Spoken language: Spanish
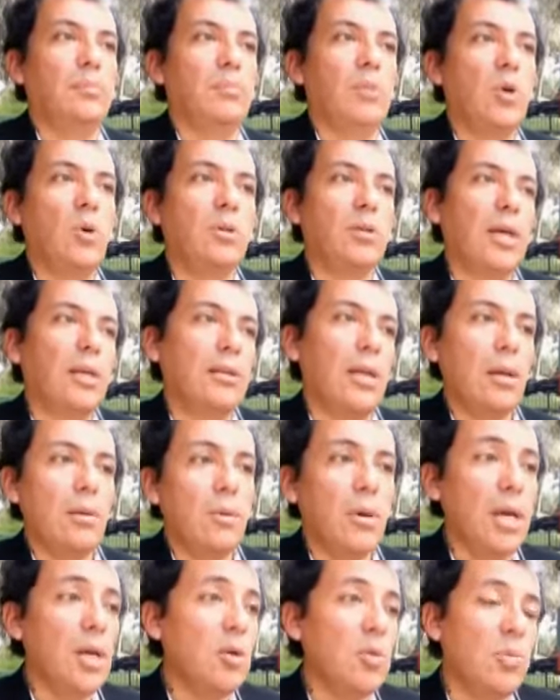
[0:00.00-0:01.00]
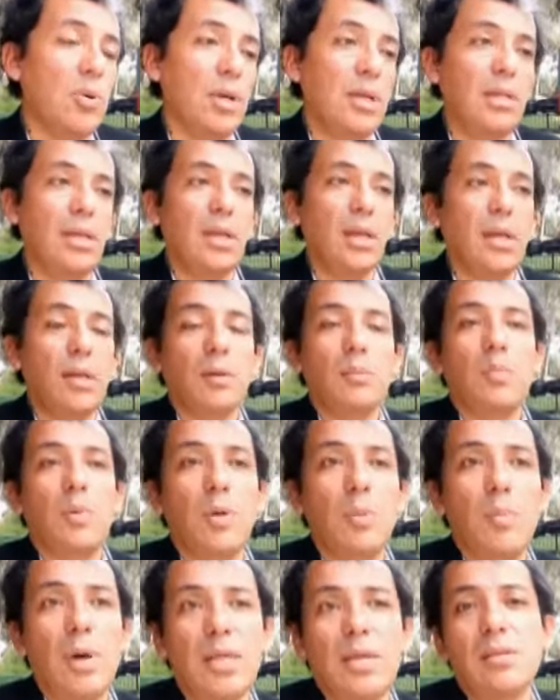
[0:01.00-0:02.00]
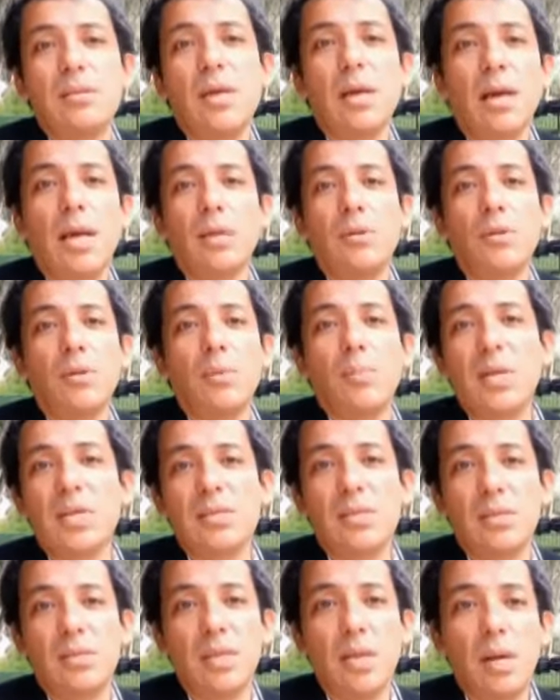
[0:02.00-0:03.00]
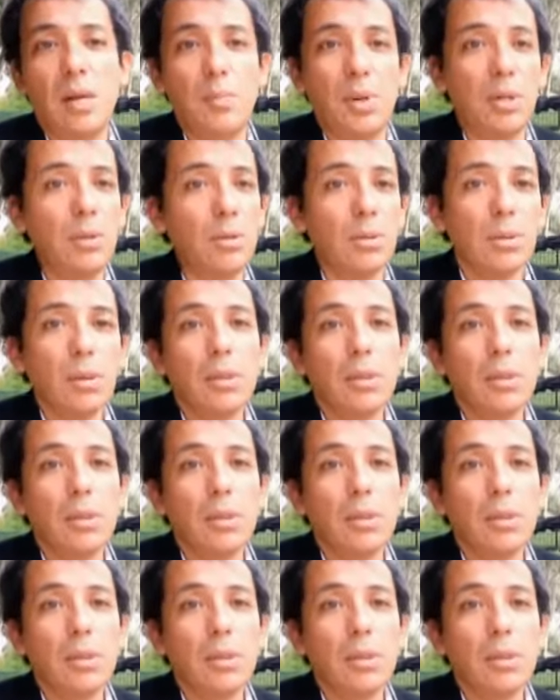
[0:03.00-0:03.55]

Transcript: contactar con ellos porque tienen pues más de 100 años de presencia en el Perú.